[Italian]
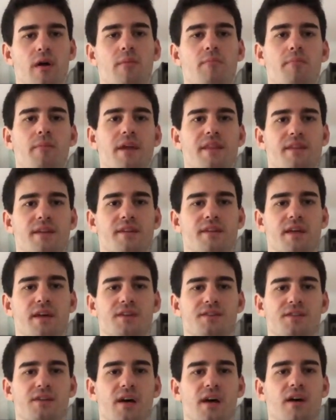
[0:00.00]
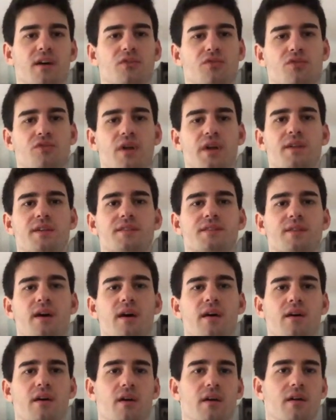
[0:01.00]
mentre Tesla
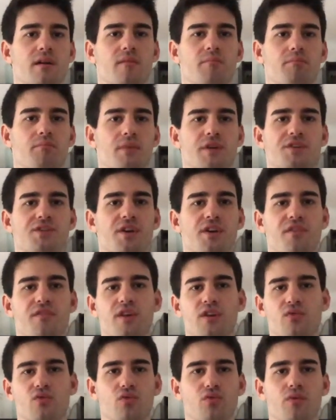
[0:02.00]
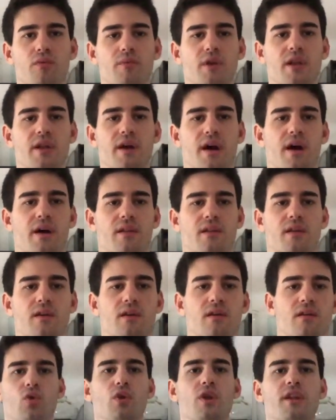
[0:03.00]
totalizza miseri 21
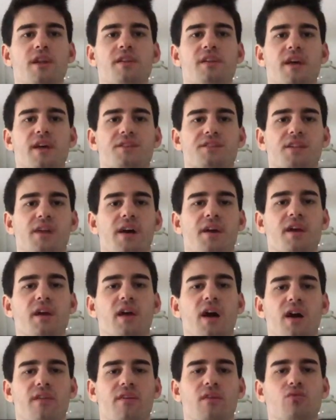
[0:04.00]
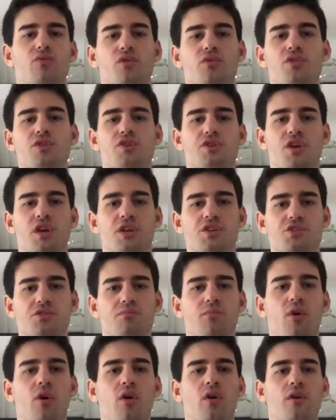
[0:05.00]
miliardi. Quindi Tesla ricava un
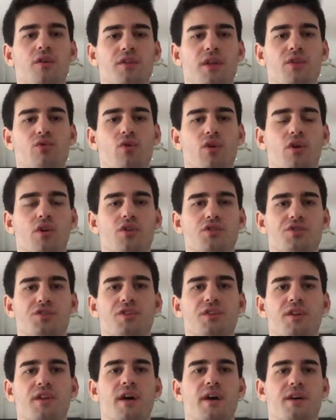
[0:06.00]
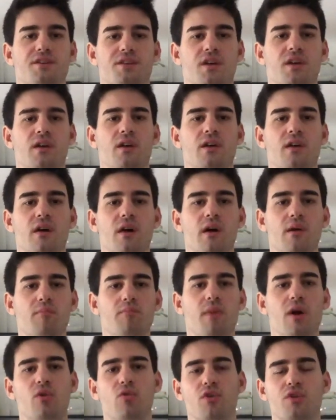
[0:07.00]
dodicesimo dei due colossi tedeschi,
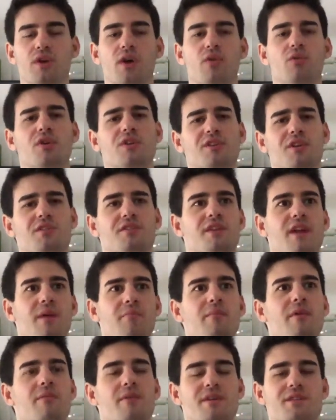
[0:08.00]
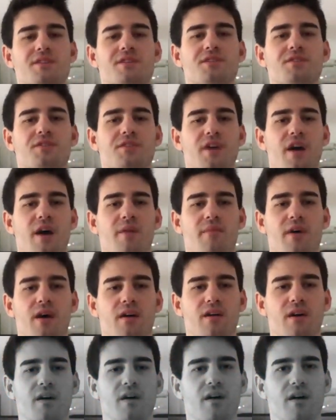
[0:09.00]
ma quota conta entrambi messi insieme.
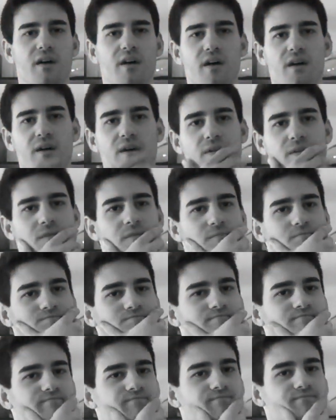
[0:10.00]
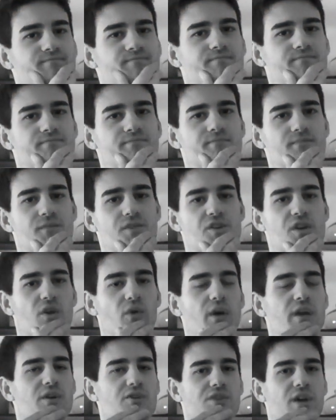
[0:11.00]
Mm. C'è
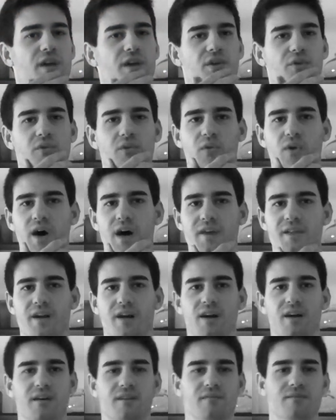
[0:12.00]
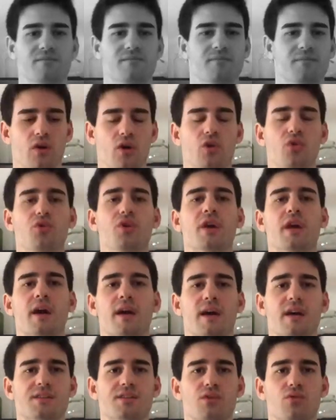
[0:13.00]
qualcosa che non quadra. L'unica
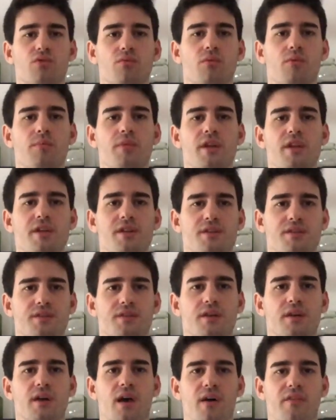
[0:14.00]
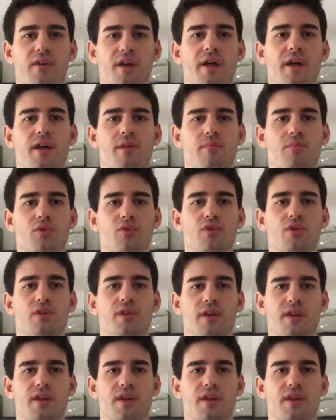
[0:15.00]
casa automobilistica a valere più di